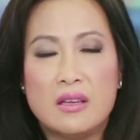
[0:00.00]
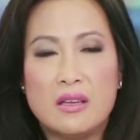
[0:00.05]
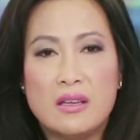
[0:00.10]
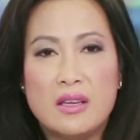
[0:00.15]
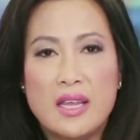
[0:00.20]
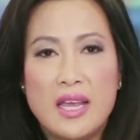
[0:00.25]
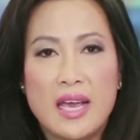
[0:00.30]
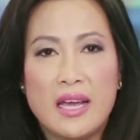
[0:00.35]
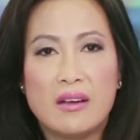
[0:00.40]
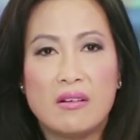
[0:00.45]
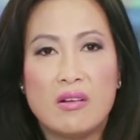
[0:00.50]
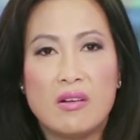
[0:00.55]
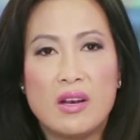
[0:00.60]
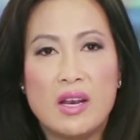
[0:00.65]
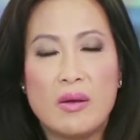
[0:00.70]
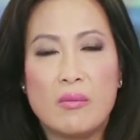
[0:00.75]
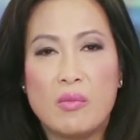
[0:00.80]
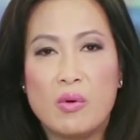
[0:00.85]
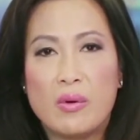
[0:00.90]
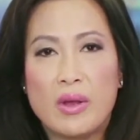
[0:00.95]
nhăn nó
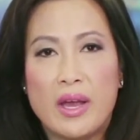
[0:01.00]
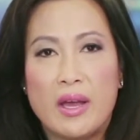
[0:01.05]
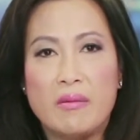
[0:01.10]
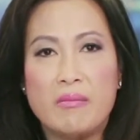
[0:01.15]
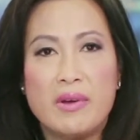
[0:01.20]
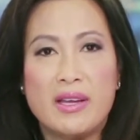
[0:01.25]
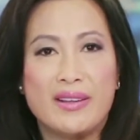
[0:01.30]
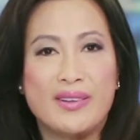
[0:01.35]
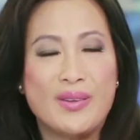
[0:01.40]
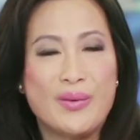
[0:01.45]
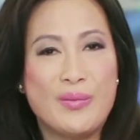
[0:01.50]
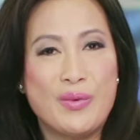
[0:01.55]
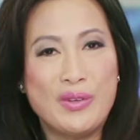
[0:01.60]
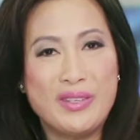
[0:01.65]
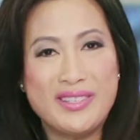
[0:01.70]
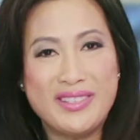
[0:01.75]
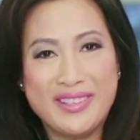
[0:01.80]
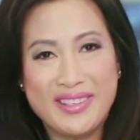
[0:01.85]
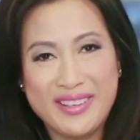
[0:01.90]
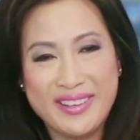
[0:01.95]
là một cái mà tôi muốn
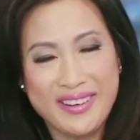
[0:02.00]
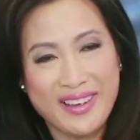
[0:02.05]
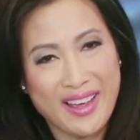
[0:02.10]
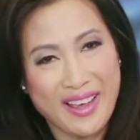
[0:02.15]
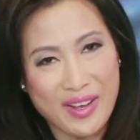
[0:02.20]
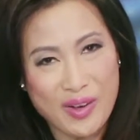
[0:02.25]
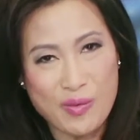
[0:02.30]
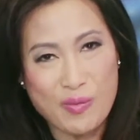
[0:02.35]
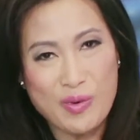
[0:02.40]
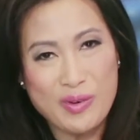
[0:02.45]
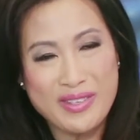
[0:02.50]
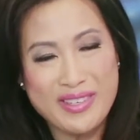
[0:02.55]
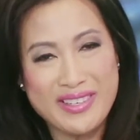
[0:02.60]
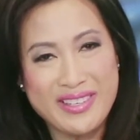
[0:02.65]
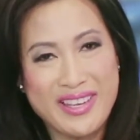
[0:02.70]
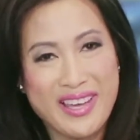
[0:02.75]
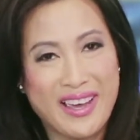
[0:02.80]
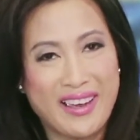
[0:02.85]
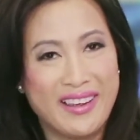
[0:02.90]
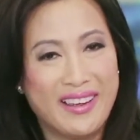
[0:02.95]
chữa ai cũng muốn chữa
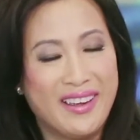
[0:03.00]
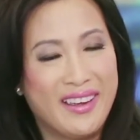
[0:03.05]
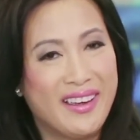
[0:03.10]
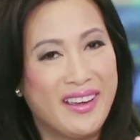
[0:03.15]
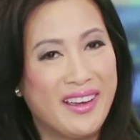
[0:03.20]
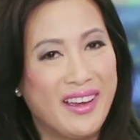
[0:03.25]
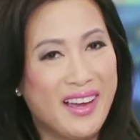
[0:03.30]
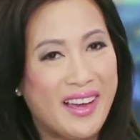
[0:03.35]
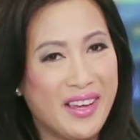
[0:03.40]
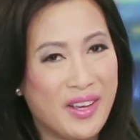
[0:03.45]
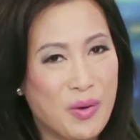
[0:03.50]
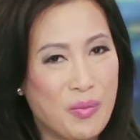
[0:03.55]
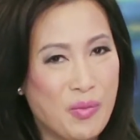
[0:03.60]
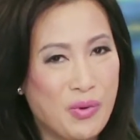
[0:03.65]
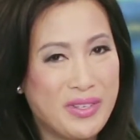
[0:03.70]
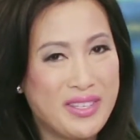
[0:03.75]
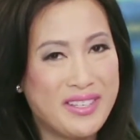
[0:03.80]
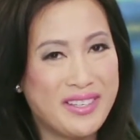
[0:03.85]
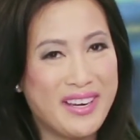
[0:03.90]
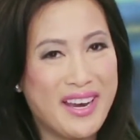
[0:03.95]
nhăn ai cũng
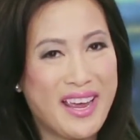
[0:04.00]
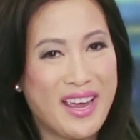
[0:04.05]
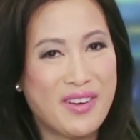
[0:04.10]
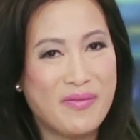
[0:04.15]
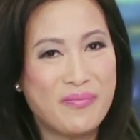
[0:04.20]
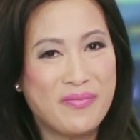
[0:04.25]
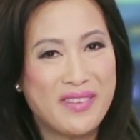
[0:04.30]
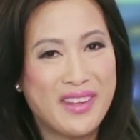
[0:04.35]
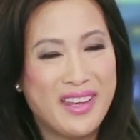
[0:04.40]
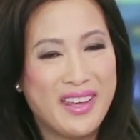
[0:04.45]
muốn chữa nám